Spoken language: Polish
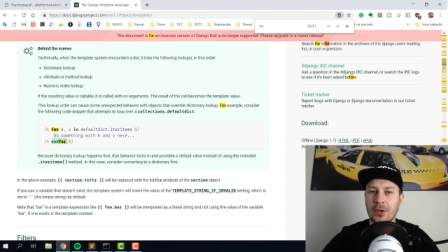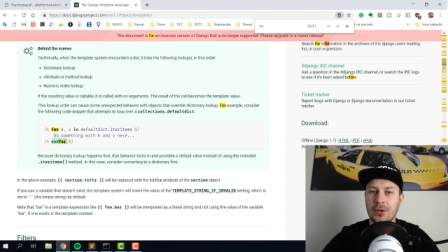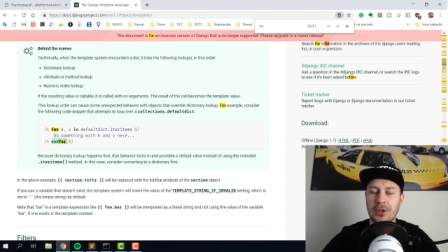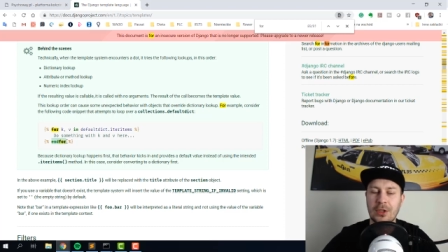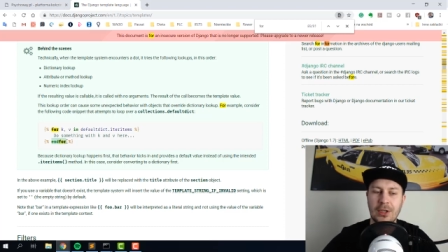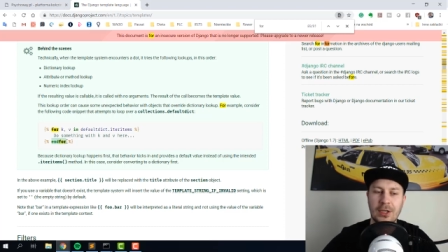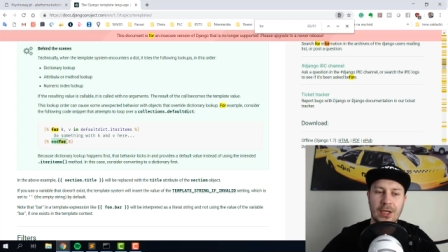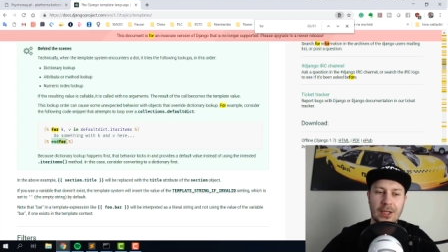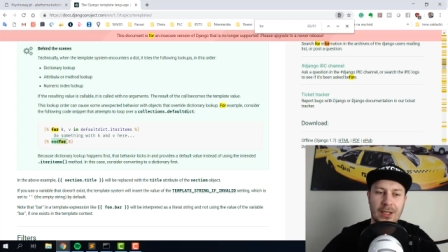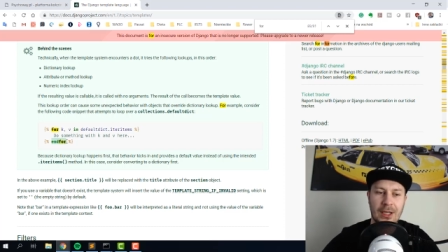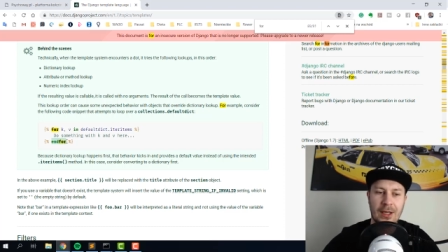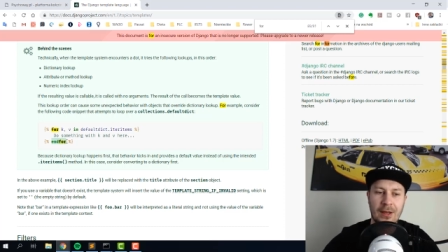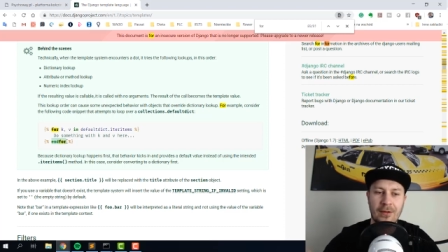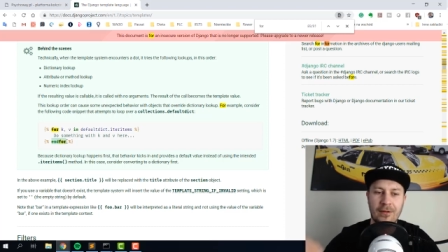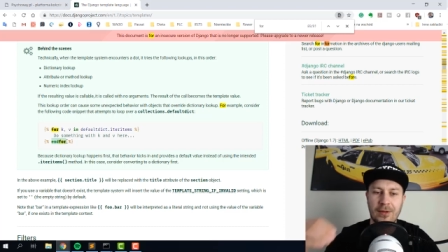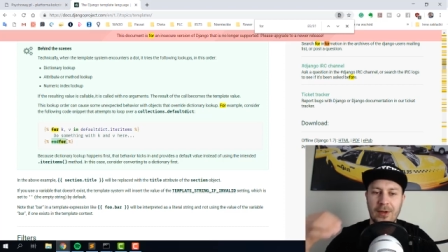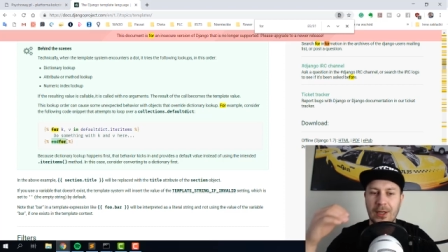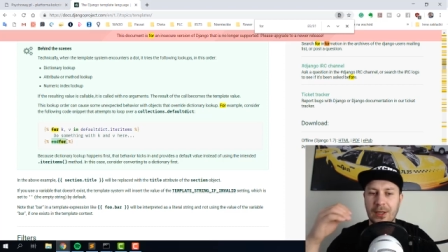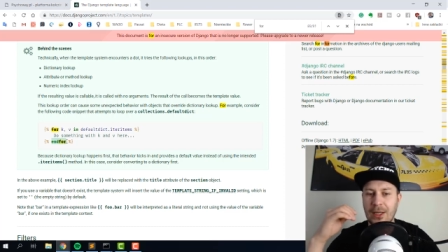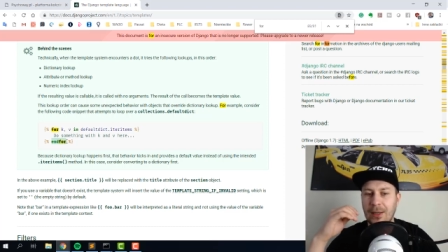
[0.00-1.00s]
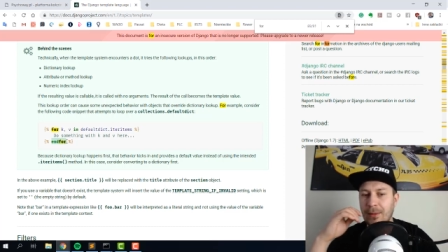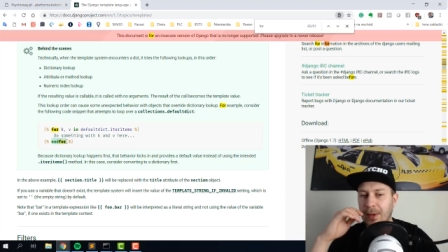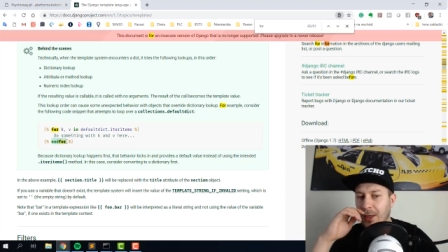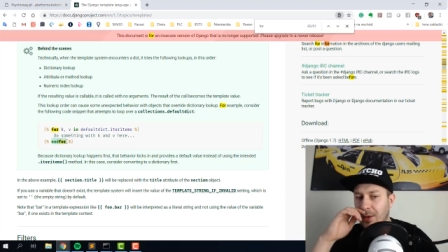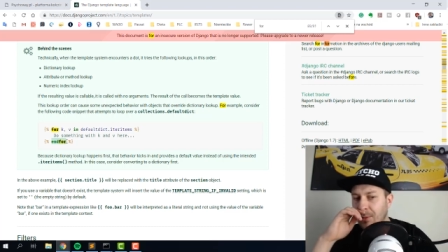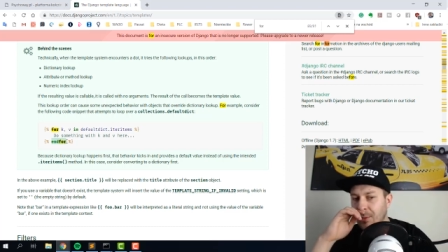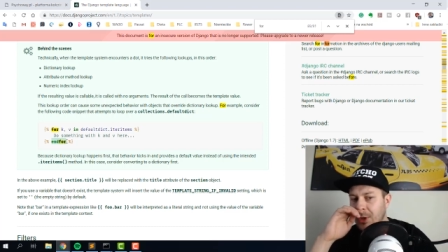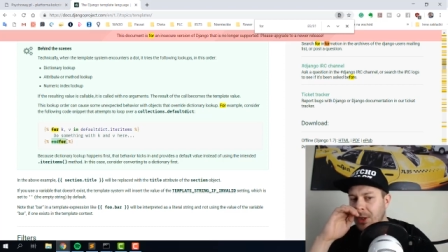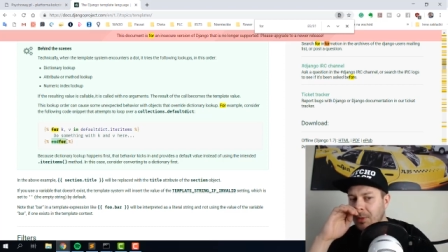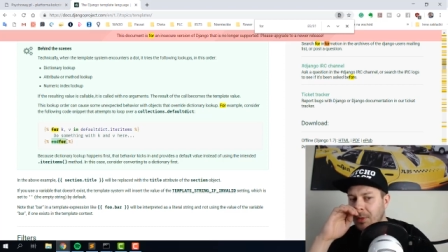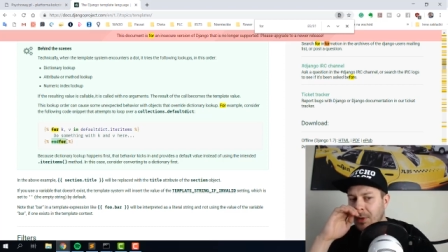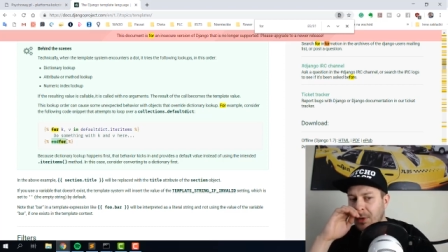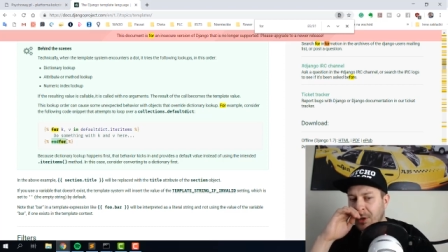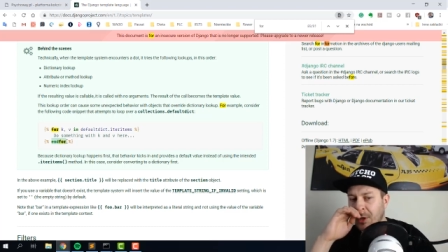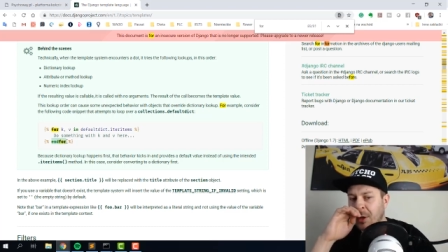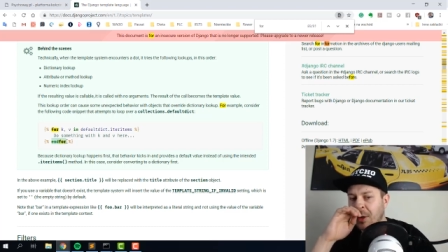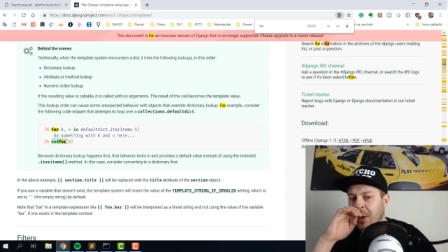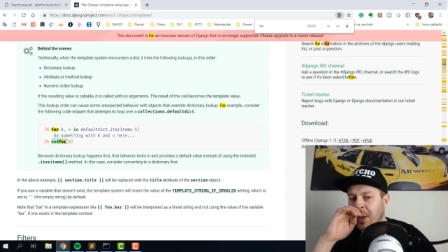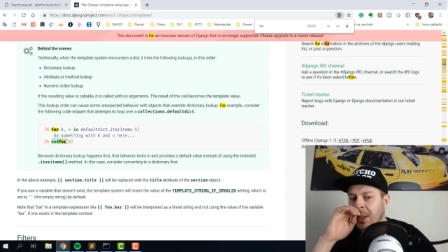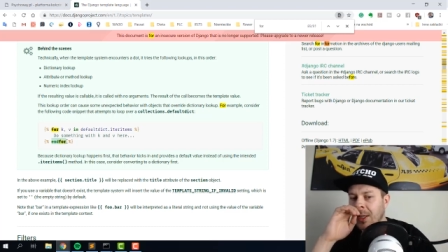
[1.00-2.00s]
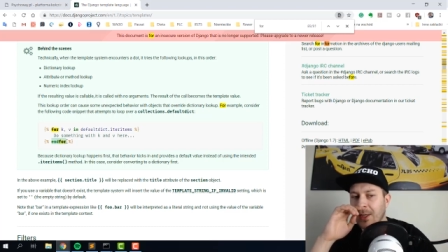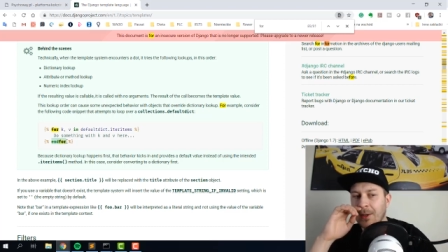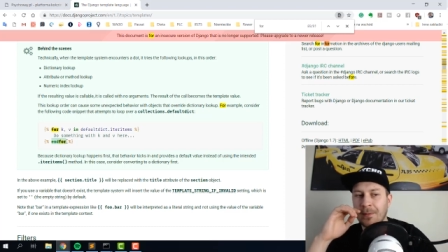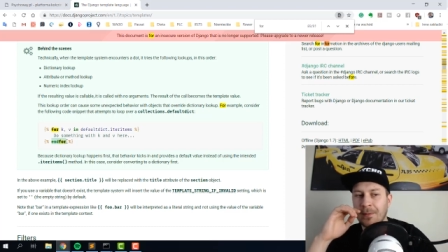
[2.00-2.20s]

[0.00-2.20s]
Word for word: czyli w HTML musimy to